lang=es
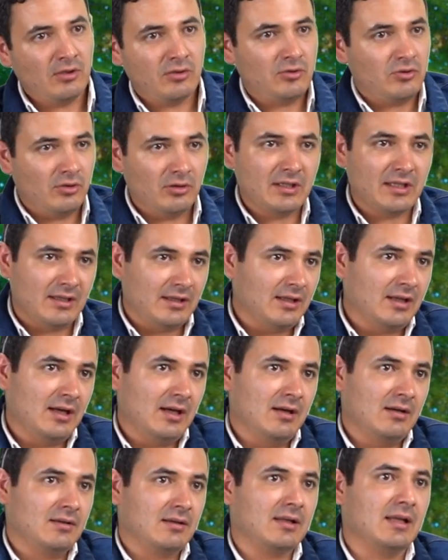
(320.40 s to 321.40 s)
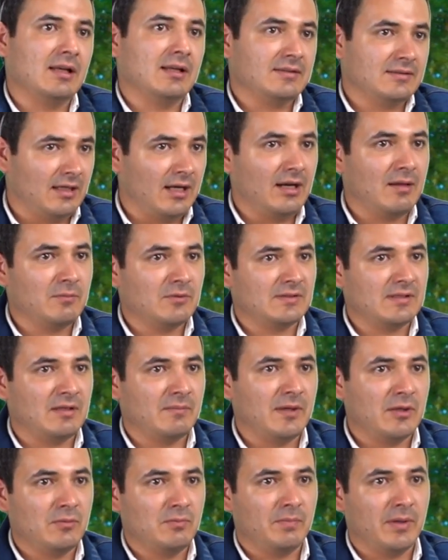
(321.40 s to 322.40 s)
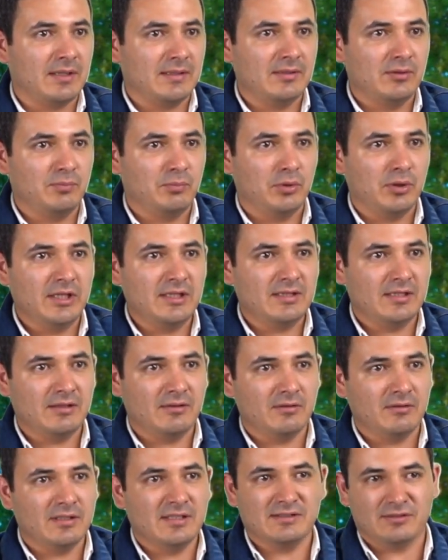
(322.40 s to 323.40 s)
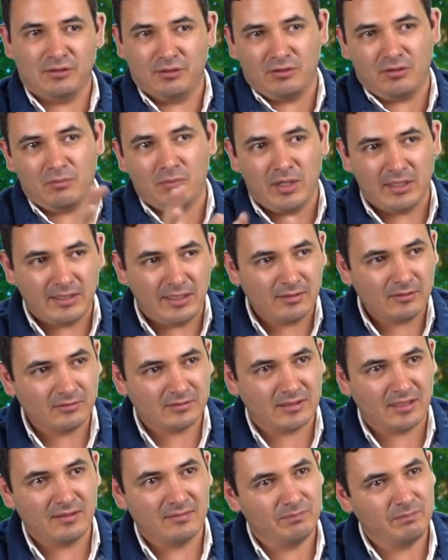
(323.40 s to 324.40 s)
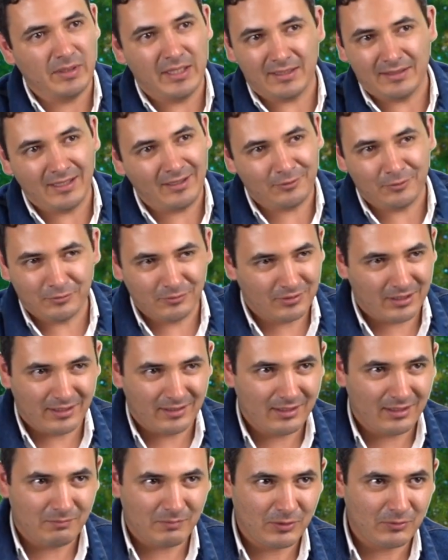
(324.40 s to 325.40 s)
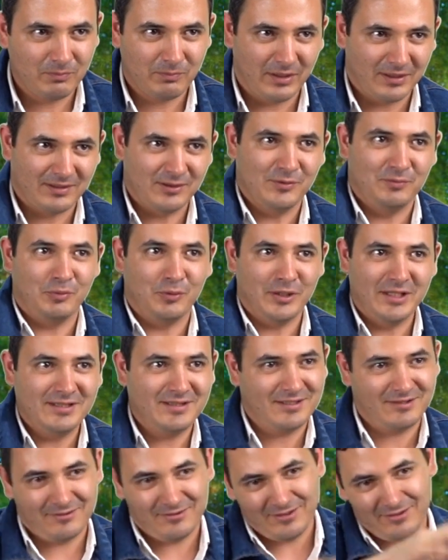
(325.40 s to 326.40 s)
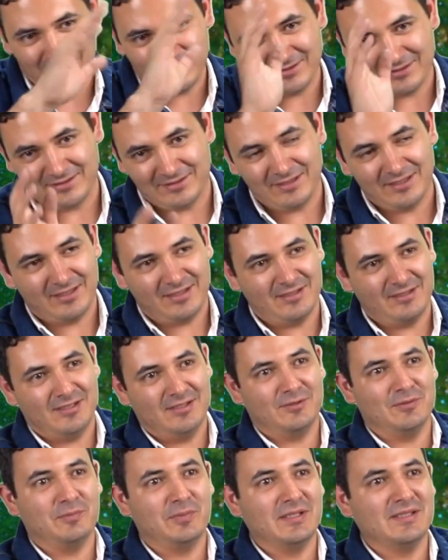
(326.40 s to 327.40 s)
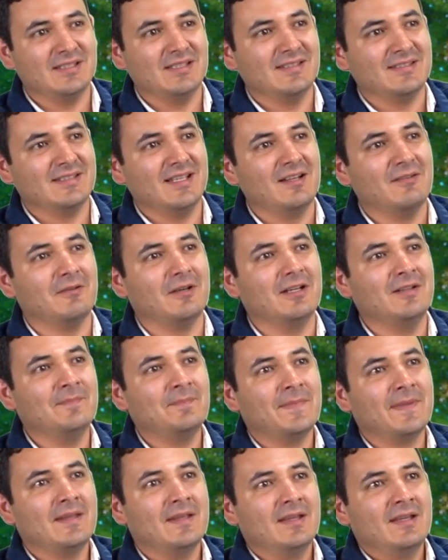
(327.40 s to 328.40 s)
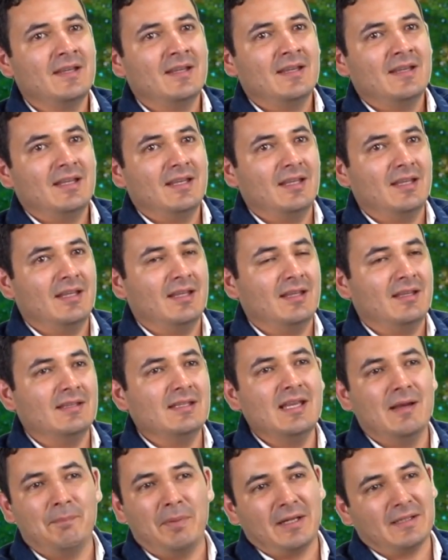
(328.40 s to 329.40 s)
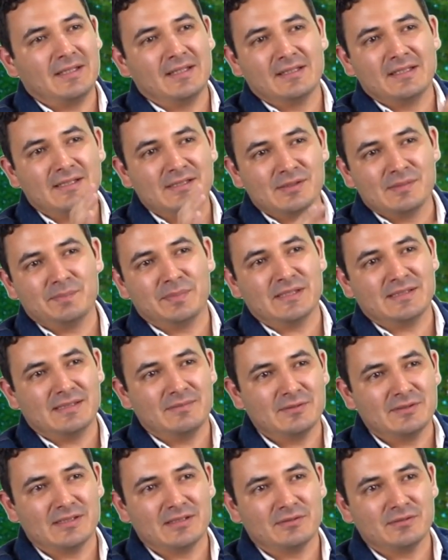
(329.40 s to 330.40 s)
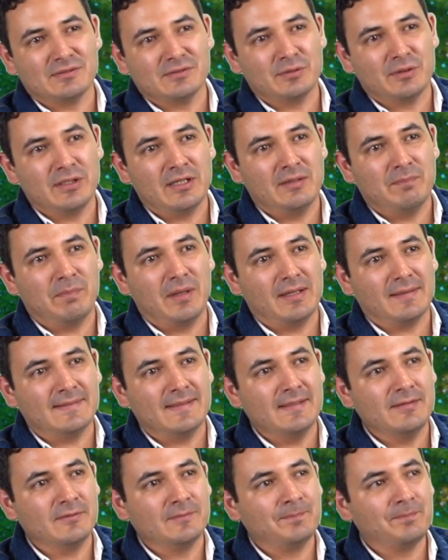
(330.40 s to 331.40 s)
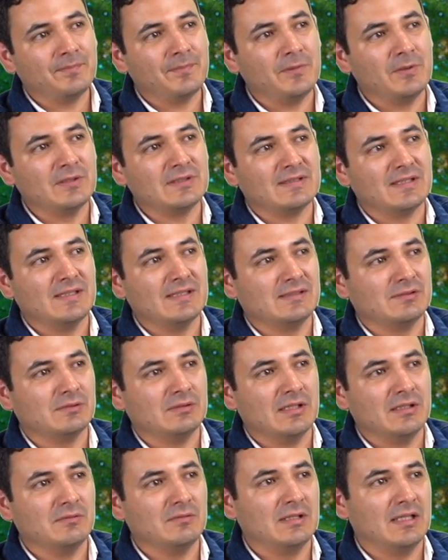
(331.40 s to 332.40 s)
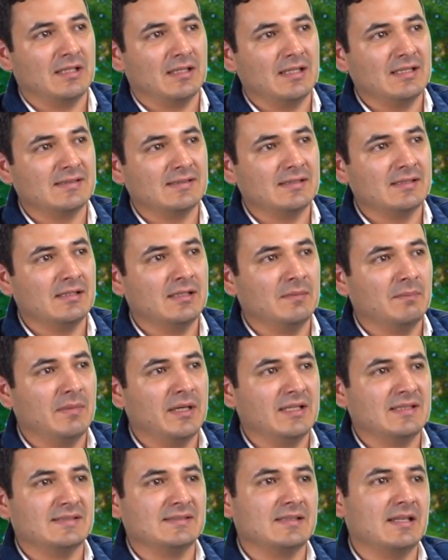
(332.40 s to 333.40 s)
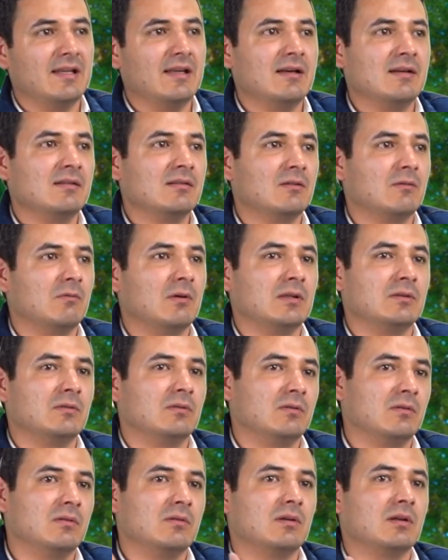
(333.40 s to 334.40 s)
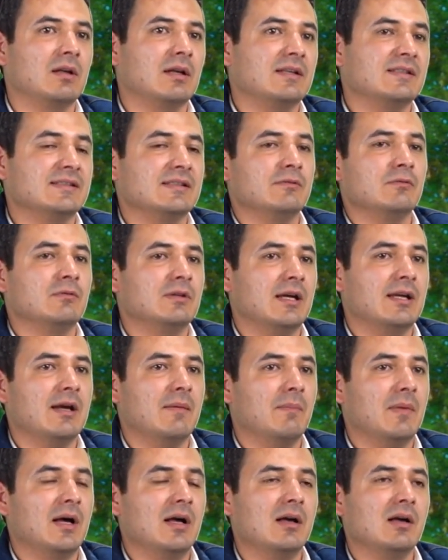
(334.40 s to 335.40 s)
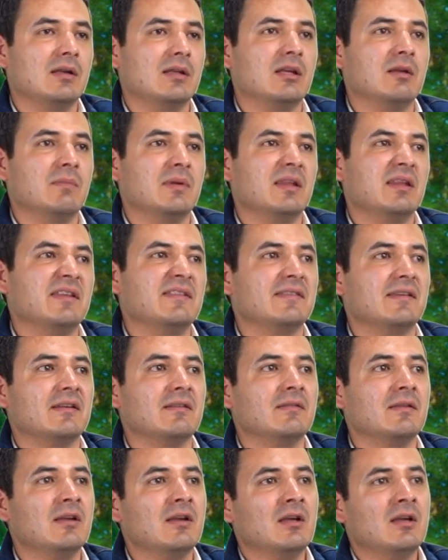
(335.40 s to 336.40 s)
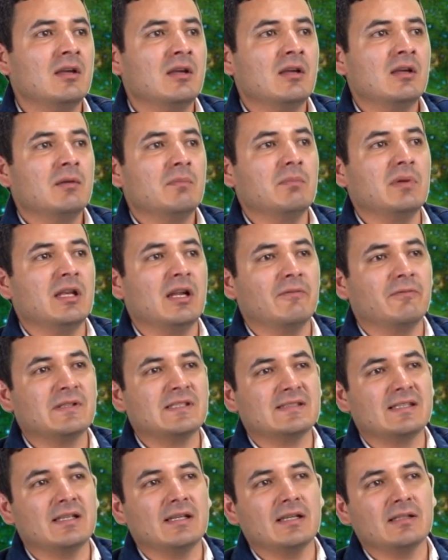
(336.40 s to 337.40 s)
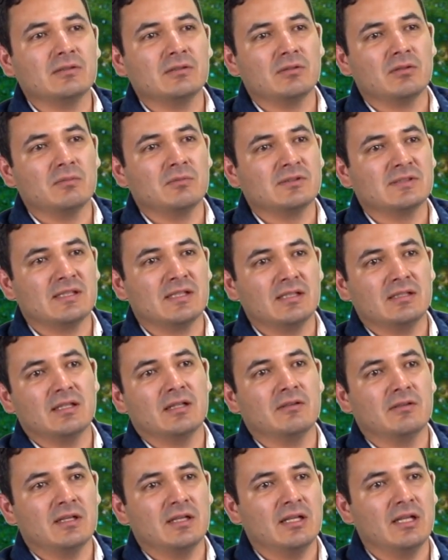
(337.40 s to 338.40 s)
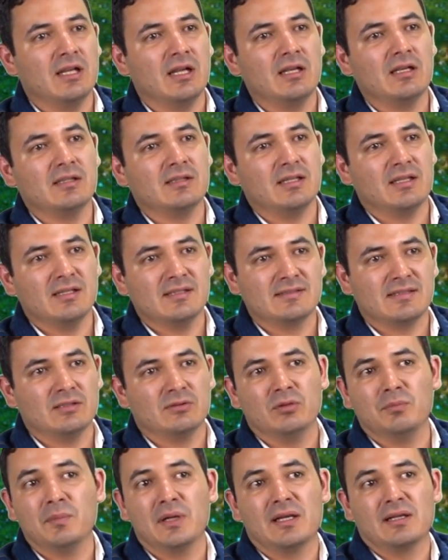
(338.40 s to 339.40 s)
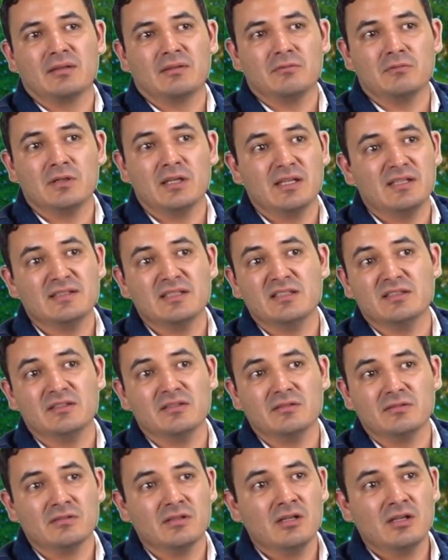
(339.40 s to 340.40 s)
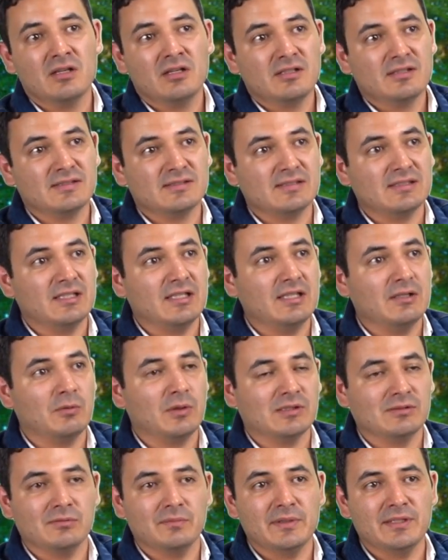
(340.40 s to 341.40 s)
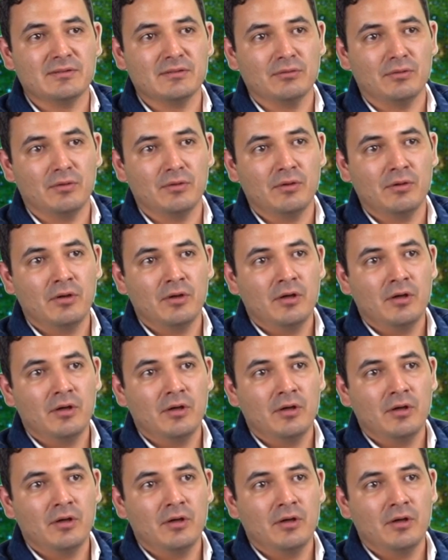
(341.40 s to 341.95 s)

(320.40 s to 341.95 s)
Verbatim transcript: Yo quería que le entráramos a armar un partido político y solo como anécdota, Bernardo no quería armar un partido político y ahorita está el candidato presidencial, ¿verdad? Eh, y a partir de eso empezamos a construir el partido. Yo estaba estudiando una clase de maestría cuando recibo una llamada y me dicen, mira, fuiste electo como secretario general y tenés que tomar una decisión si lo asumís o no.